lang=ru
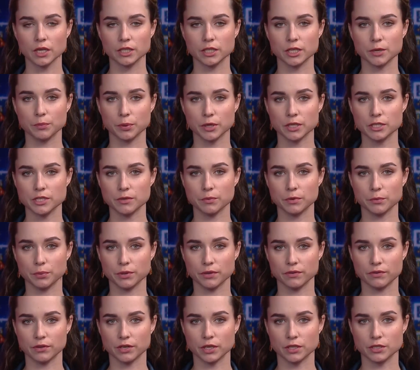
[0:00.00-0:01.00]
необходимо
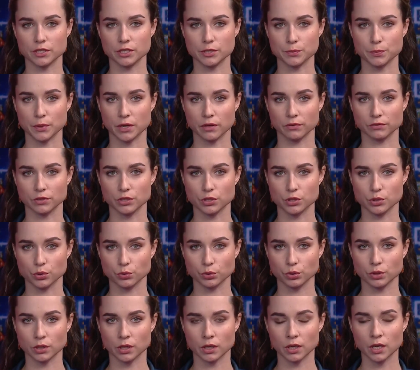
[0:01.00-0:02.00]
проверять исправность
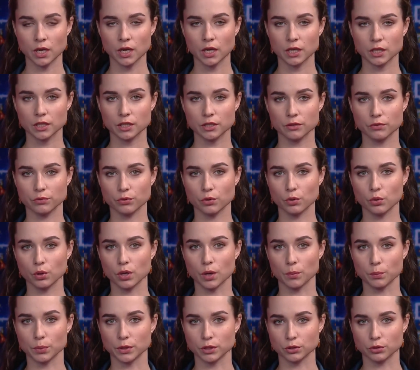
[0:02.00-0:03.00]
судна и его
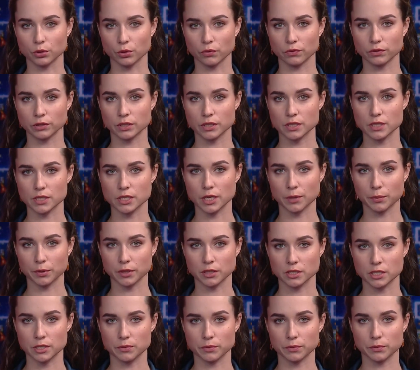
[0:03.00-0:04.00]
укомплектованность
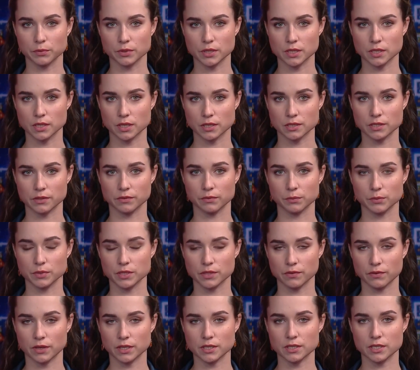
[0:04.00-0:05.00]
необходимыми средствами
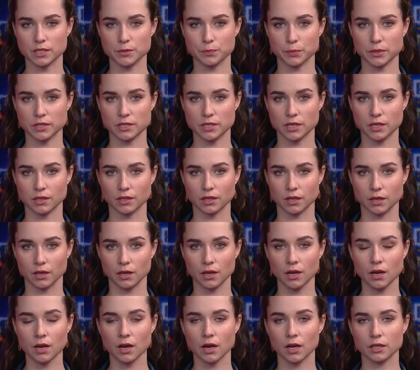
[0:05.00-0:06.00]
связи и спасения,
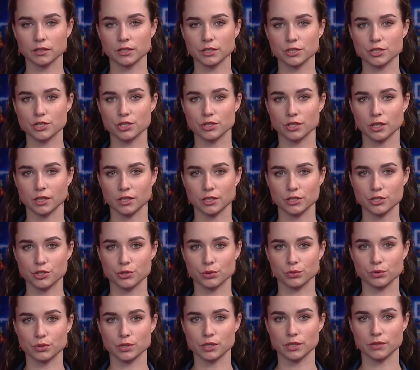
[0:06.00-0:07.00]
а также
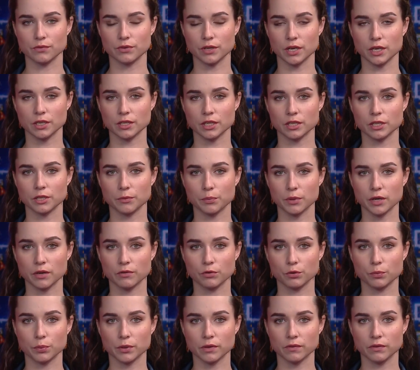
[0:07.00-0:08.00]
наличие удостоверения на право
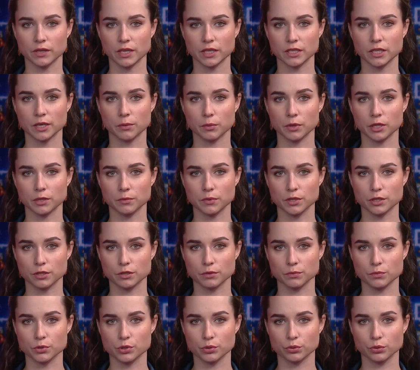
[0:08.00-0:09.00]
управления
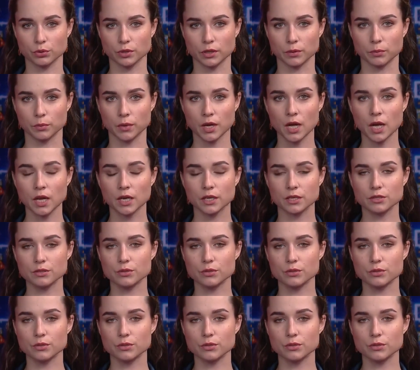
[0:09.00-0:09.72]
маломерным судном и